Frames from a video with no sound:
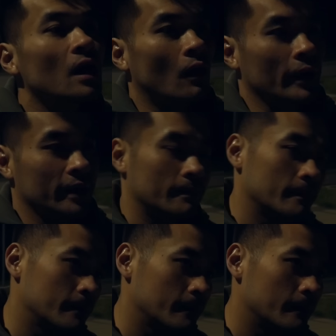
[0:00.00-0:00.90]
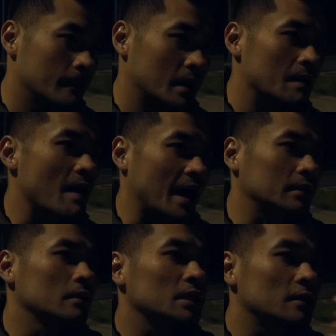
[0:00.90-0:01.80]
hội. Các bạn hãy
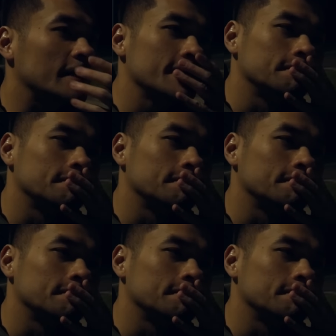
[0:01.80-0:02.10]
tưởng tượng đi,